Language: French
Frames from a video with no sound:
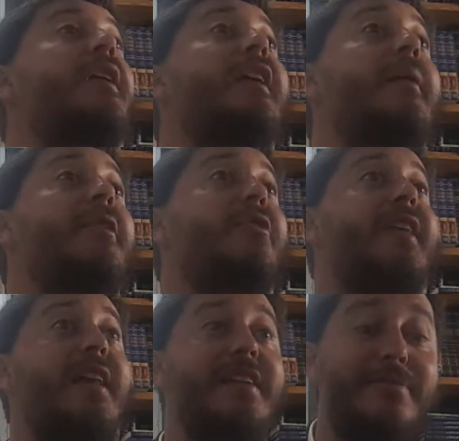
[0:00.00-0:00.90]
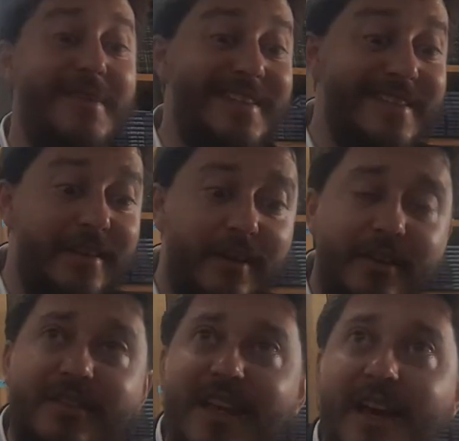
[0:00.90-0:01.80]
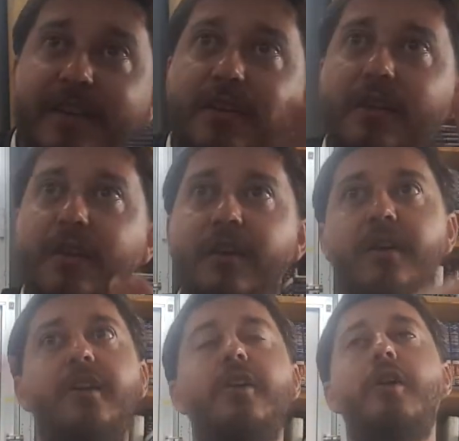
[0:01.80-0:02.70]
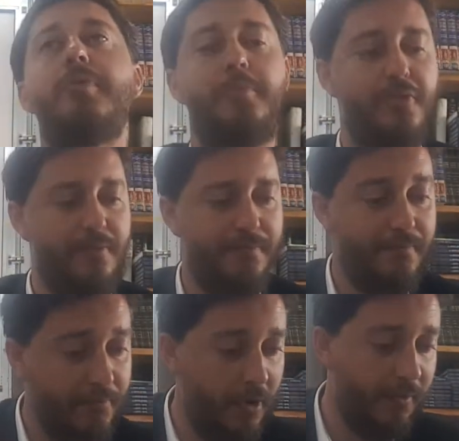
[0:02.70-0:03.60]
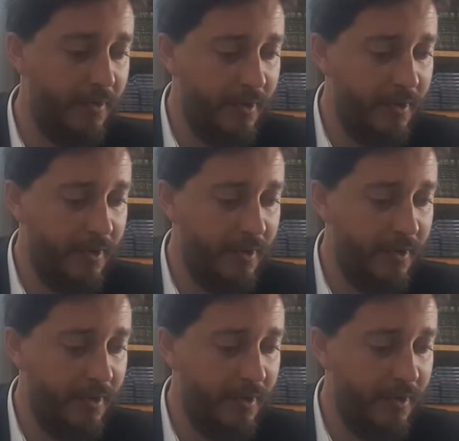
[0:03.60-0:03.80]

il a mis le talit midi 5. Fini. On peut plus. Bon.